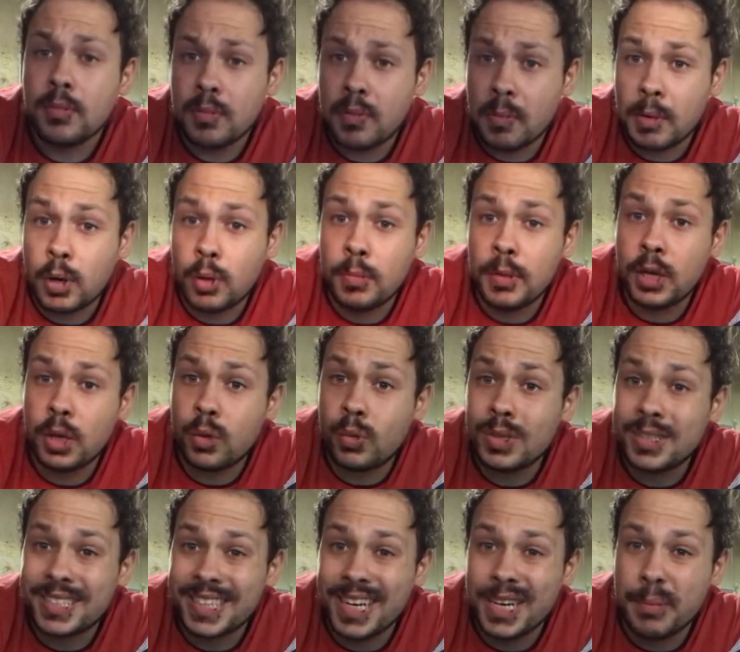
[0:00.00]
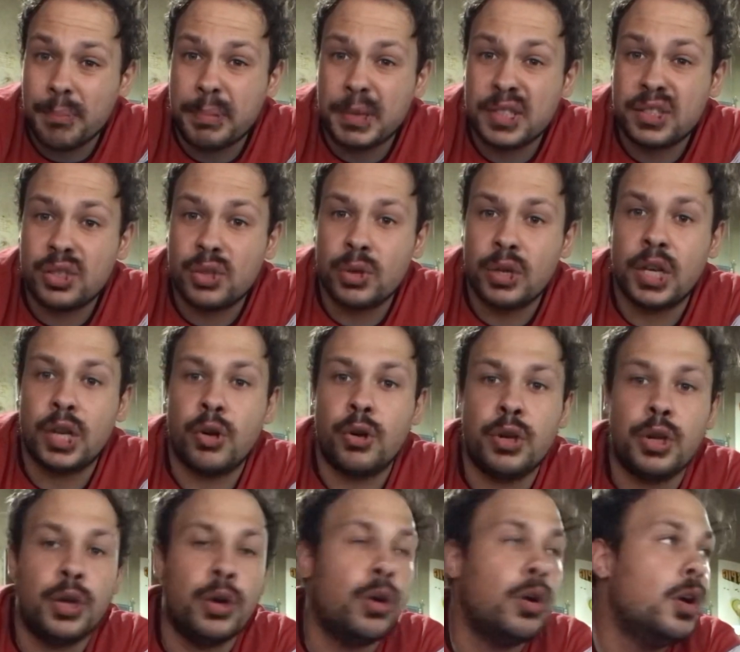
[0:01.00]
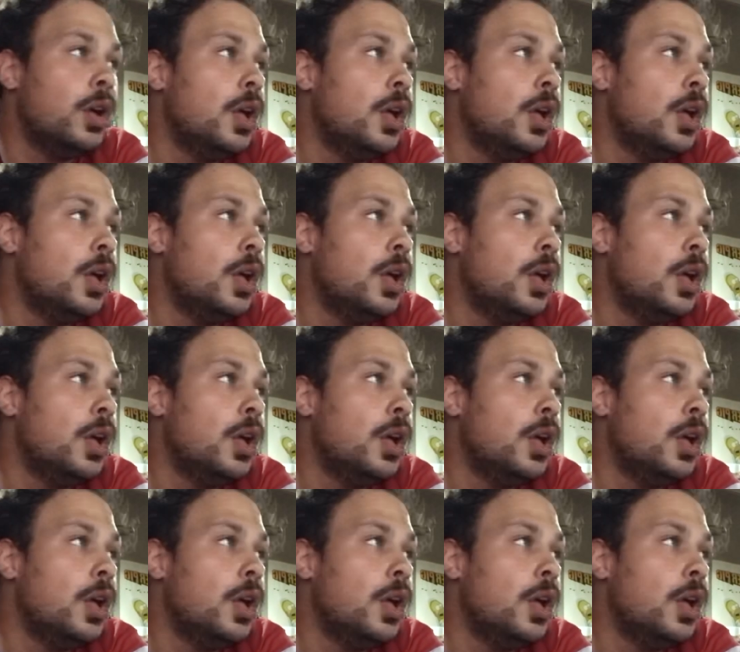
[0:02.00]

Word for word: Perlomeno questa è l'impressione che ho io.